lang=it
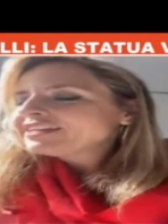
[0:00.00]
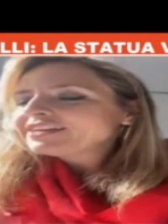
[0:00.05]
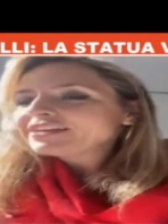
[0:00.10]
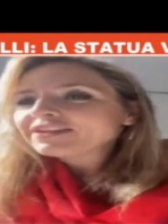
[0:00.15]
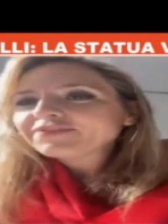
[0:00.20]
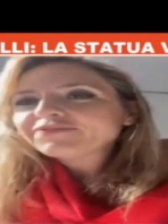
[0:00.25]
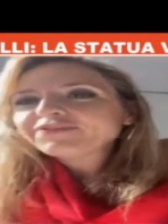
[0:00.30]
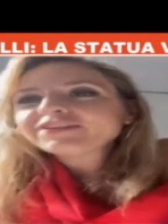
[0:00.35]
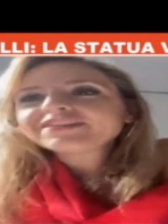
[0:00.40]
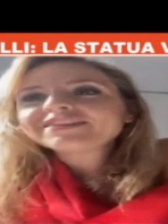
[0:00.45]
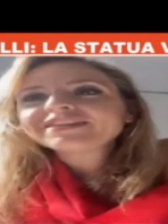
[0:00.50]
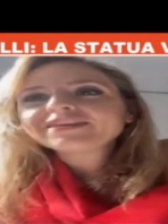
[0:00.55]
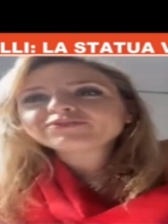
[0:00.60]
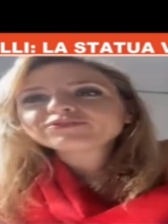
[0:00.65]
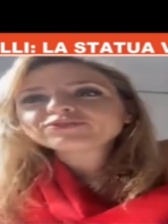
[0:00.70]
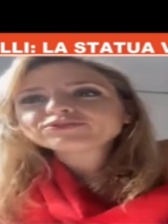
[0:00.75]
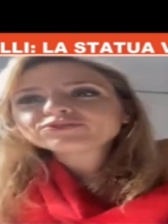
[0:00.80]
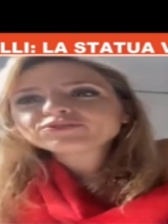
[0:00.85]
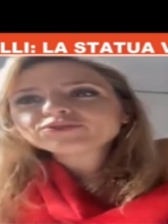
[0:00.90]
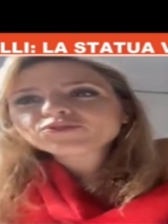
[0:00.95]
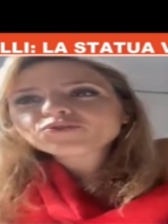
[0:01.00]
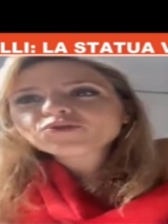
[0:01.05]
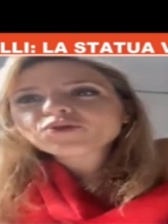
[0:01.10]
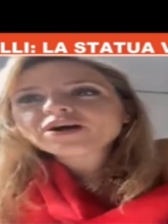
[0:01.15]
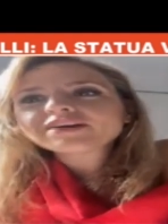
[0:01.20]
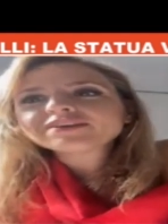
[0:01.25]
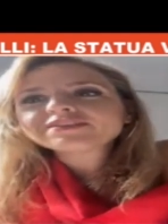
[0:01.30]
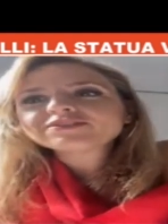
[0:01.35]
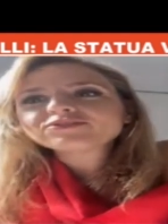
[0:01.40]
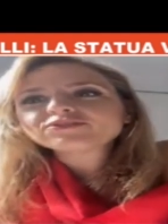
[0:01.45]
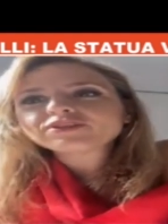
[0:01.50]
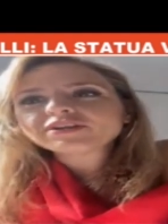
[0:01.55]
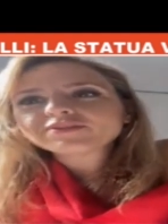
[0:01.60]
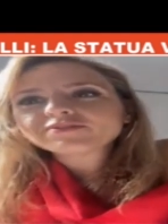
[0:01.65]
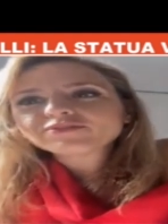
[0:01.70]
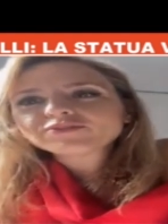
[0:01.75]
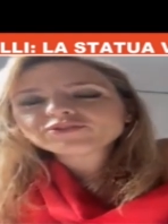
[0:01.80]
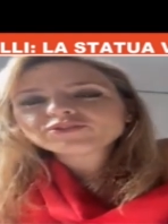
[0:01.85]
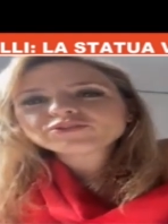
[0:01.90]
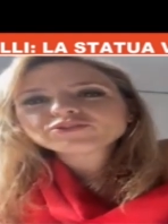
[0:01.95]
riflettevo su quanto
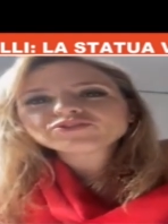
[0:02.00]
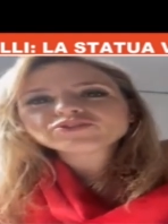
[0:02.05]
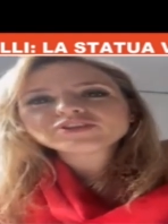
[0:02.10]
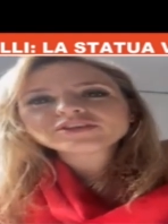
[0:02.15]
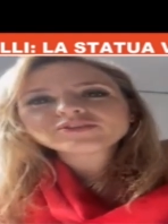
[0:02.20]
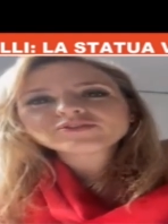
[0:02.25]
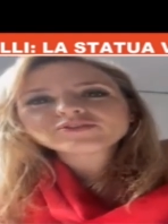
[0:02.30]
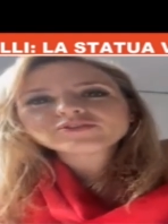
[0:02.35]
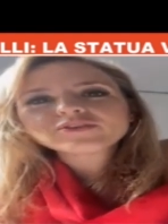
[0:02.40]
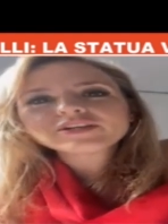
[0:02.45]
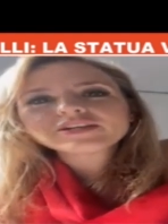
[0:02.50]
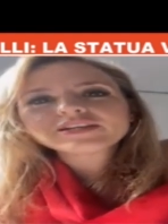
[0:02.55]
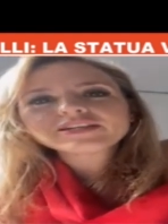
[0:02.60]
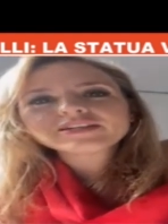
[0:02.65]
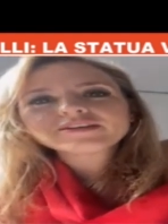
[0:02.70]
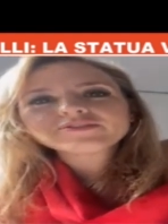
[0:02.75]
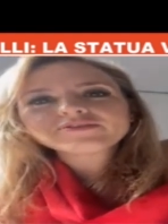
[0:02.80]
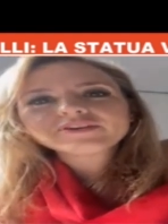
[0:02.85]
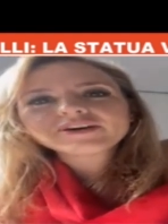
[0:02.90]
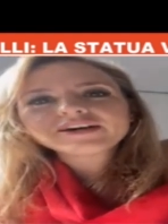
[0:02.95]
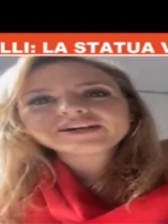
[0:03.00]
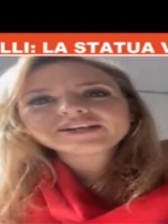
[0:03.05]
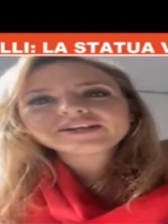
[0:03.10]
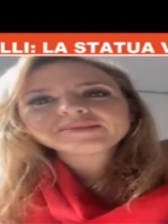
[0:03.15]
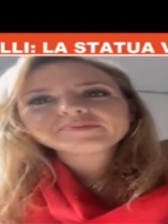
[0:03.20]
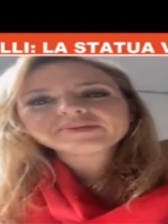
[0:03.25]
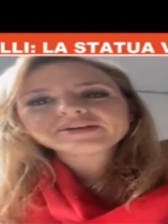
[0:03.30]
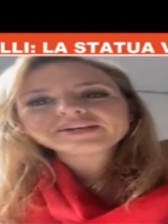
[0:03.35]
lavoro c'è ancora da fare